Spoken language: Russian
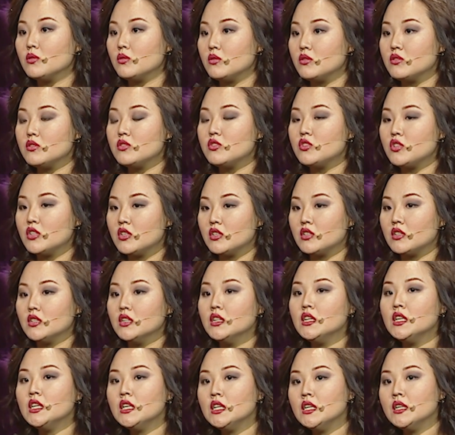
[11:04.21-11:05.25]
То есть человека
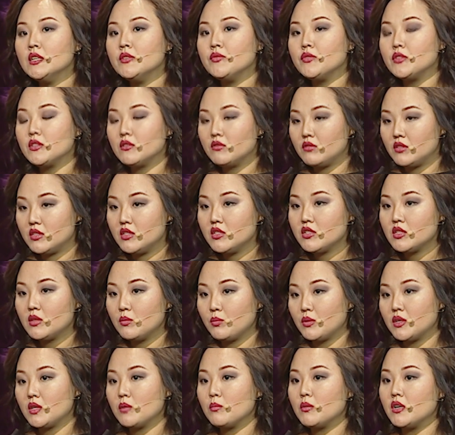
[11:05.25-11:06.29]
ты видишь,
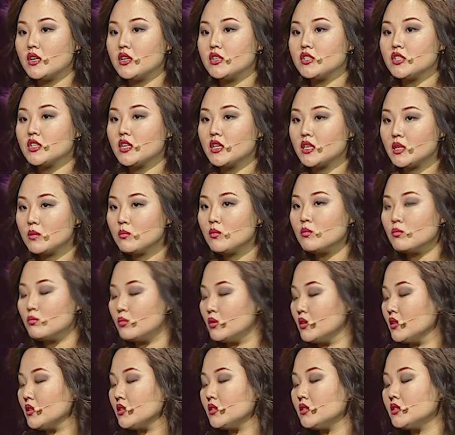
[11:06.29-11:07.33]
ты понимаешь, каким он
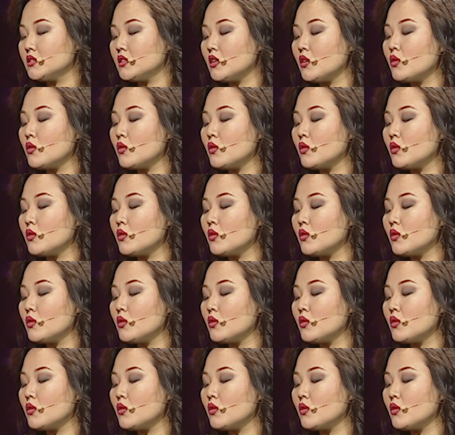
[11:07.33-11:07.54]
был,